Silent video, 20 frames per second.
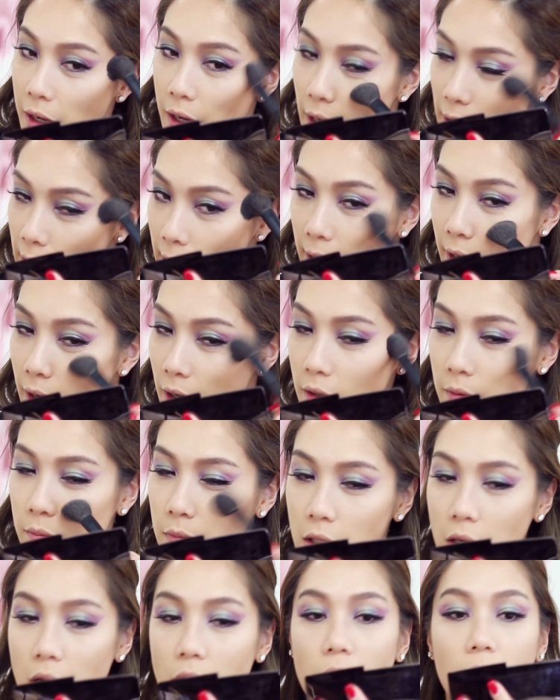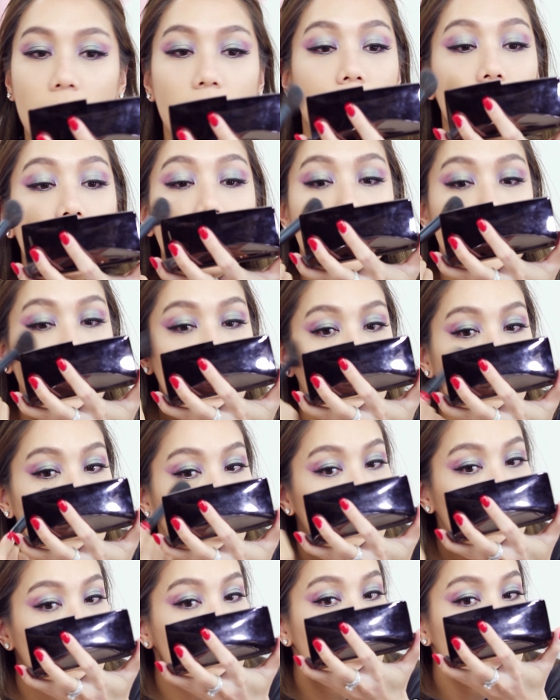ว่ามีของก็อยากจะใช้ให้มั
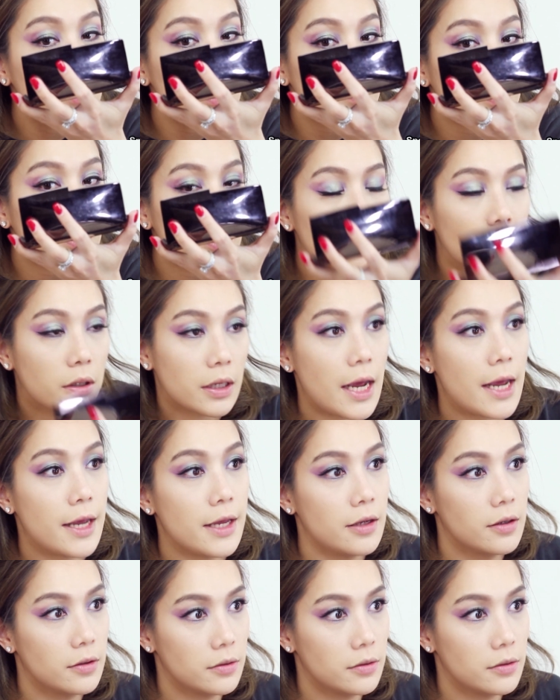นเกิดประโยชน์ไง